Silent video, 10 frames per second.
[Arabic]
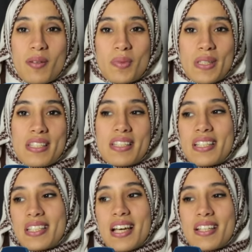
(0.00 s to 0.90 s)
باش ندير
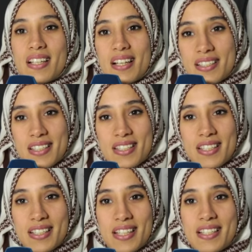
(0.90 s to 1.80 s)
شي حاجه
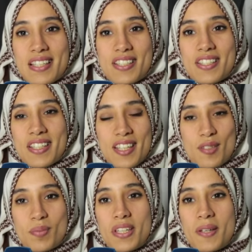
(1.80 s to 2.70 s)
ارتستيك حيت هادشي
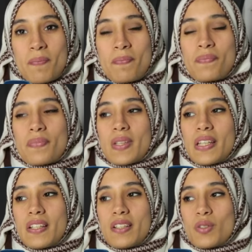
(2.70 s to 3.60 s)
كيعجبني
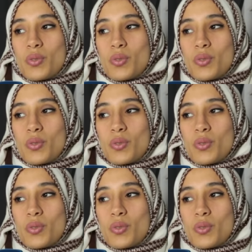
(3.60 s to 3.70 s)
آه،